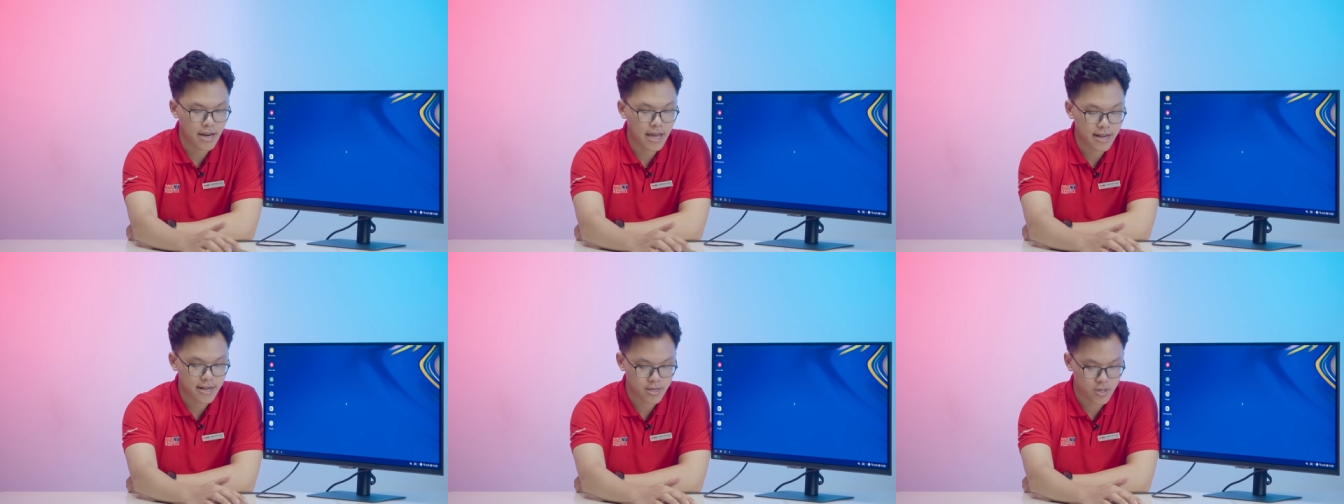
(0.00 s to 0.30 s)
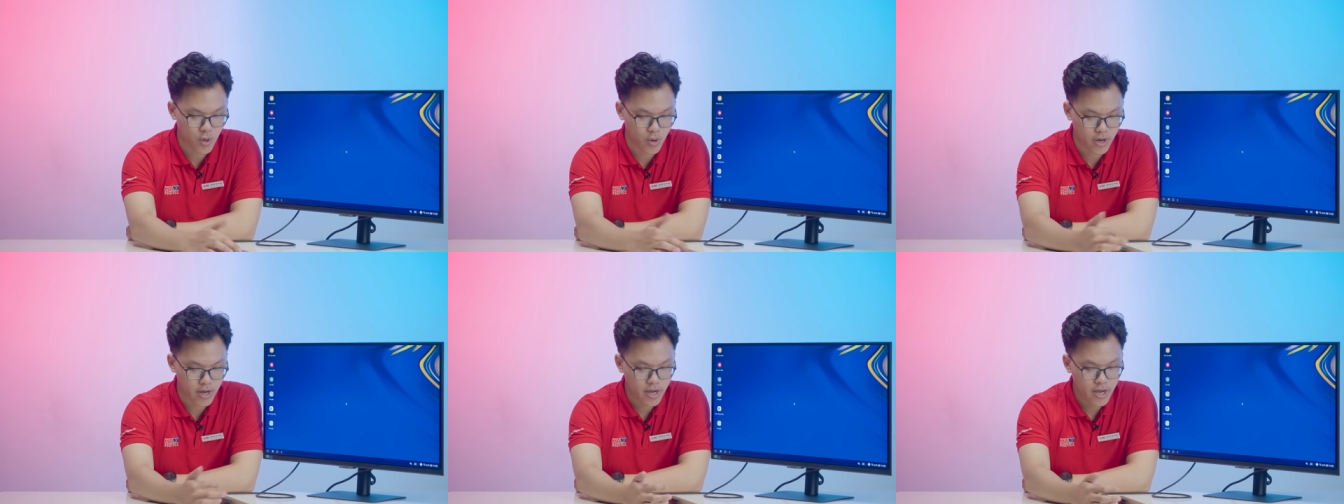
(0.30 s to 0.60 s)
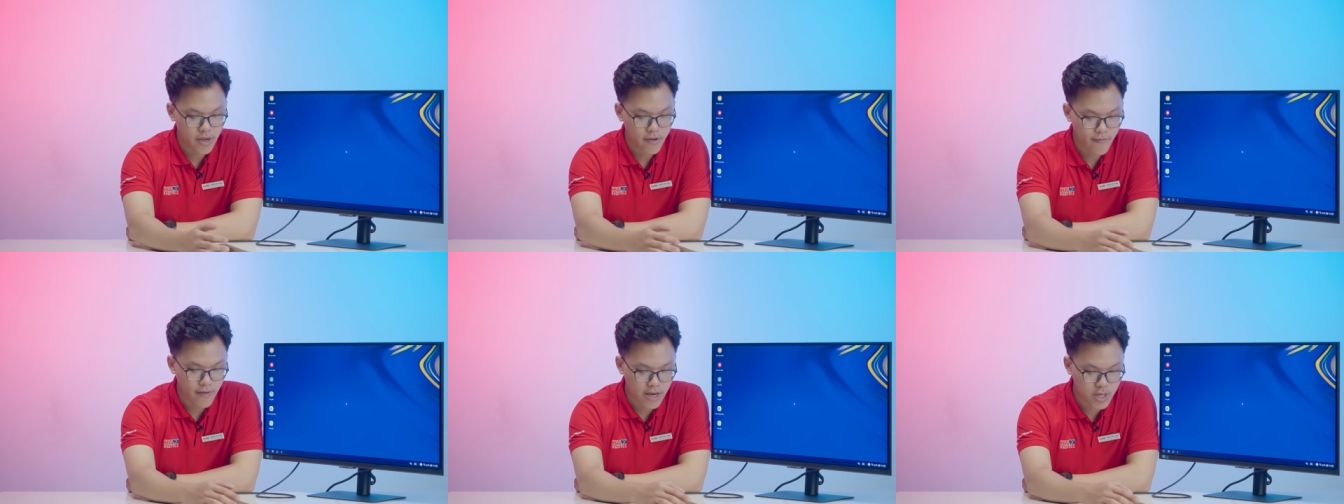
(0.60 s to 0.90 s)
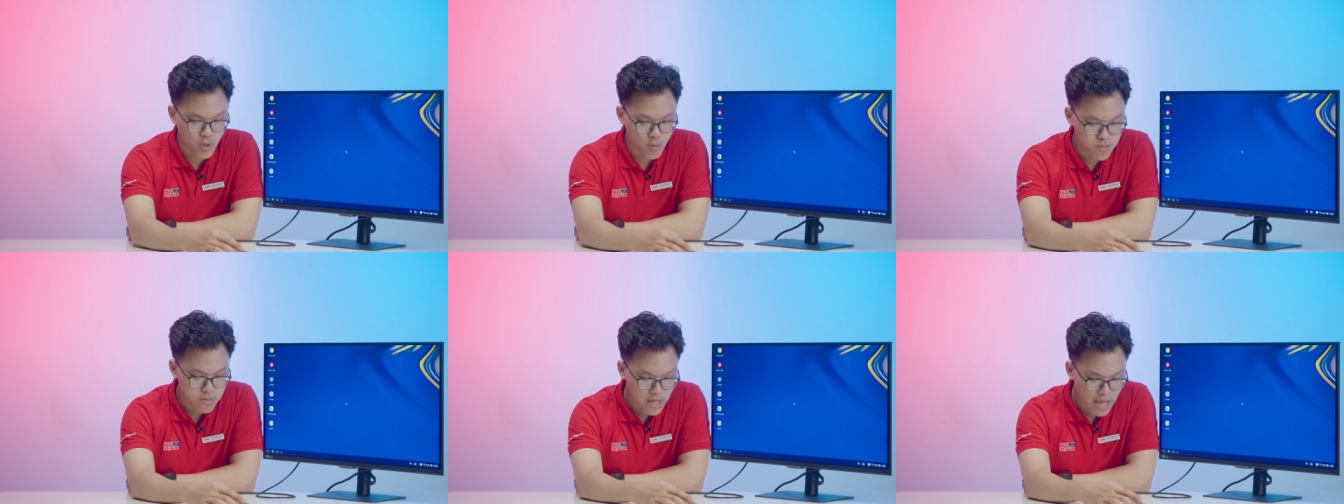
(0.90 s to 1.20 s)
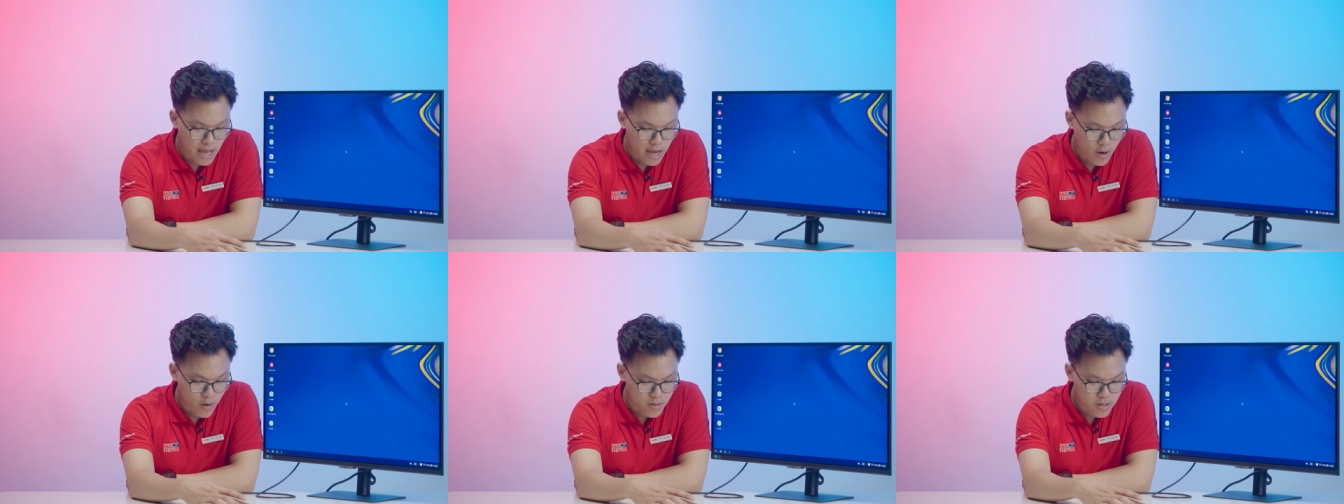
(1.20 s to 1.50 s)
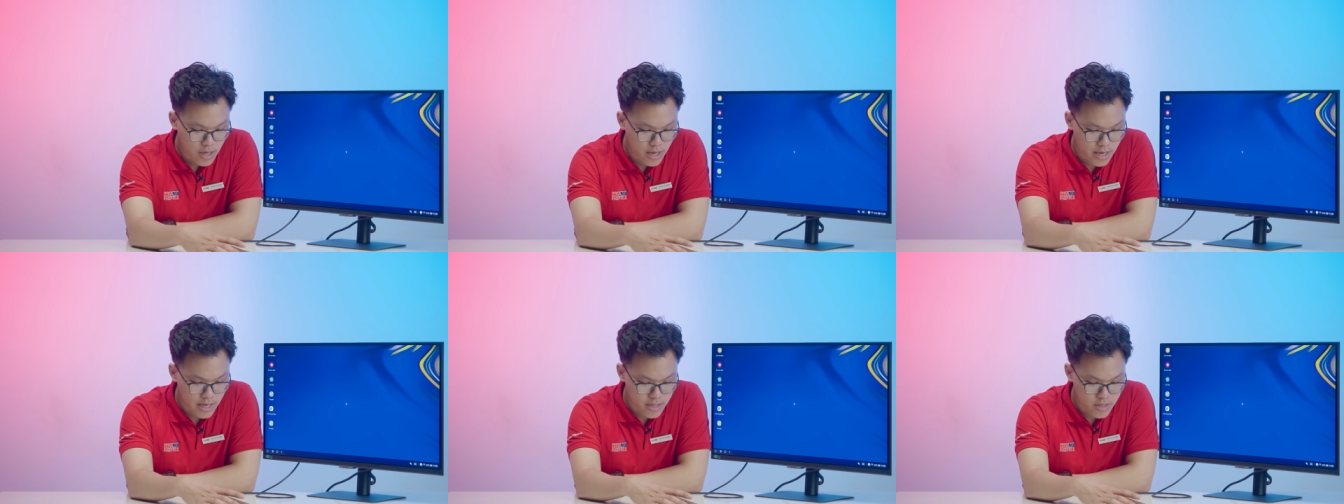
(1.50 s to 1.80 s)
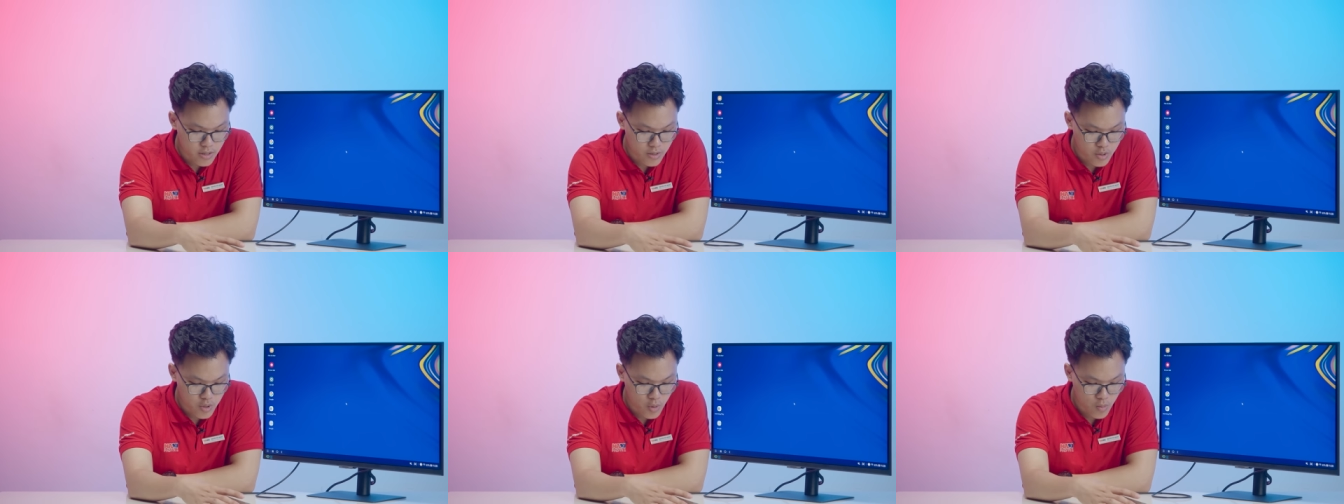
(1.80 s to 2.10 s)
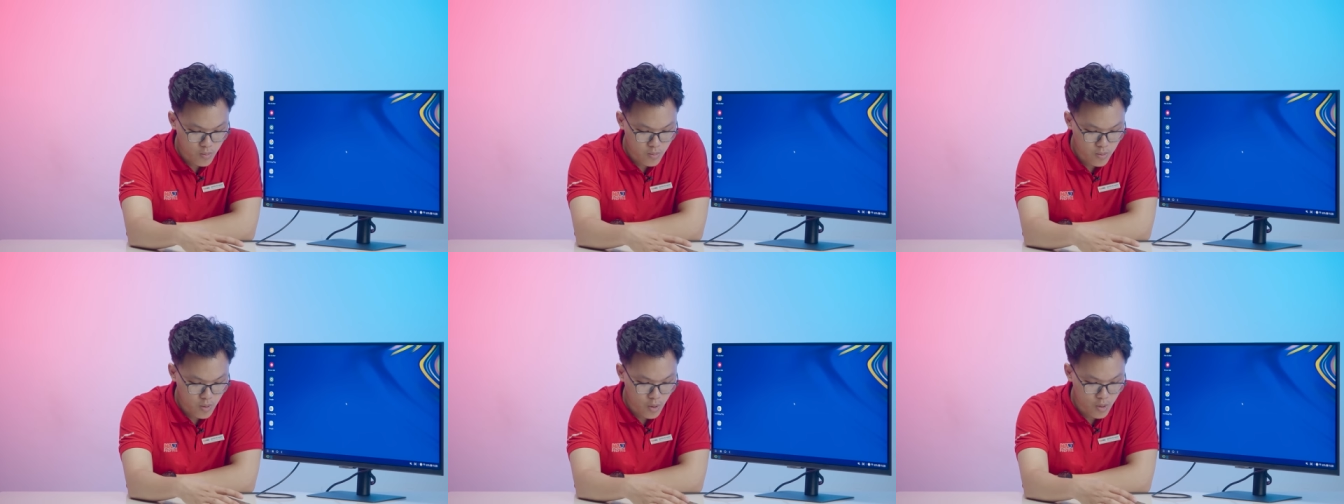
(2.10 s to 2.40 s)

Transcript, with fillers: DeX này rồi, và chúng ta có thể sử dụng,